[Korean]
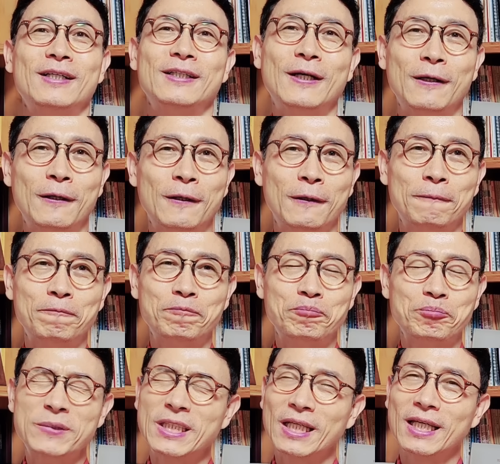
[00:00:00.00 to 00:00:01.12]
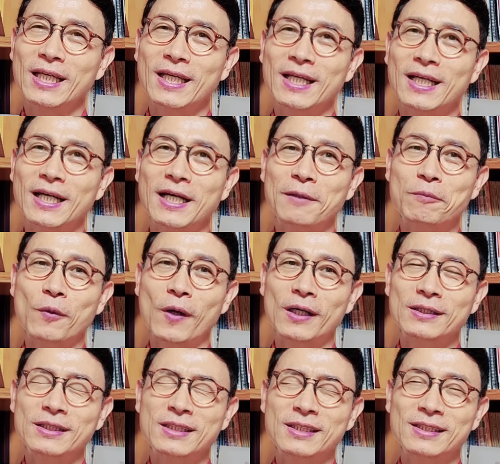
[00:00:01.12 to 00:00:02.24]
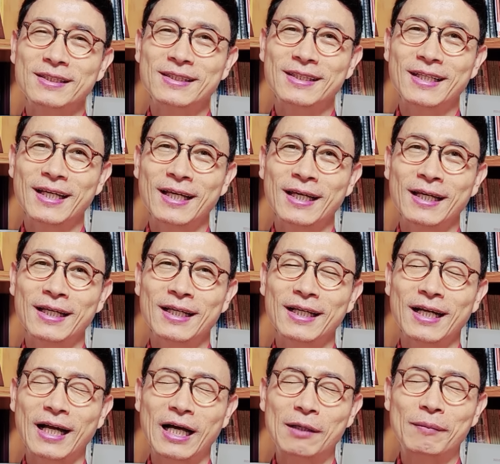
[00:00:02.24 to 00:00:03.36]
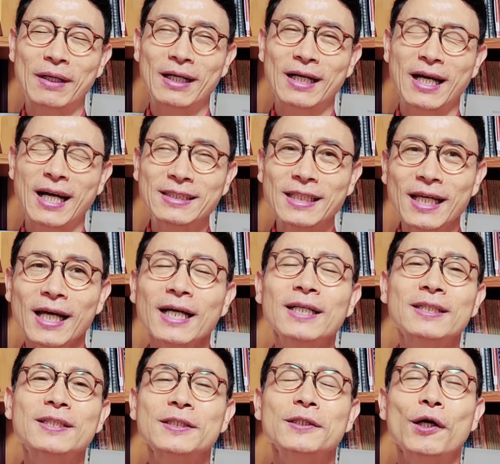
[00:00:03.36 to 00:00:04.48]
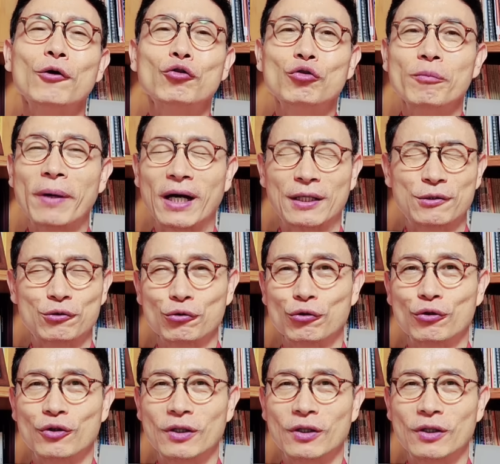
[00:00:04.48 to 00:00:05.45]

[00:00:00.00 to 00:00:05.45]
음, 제가 보았을 때 아마 가장 뜨거운 박수,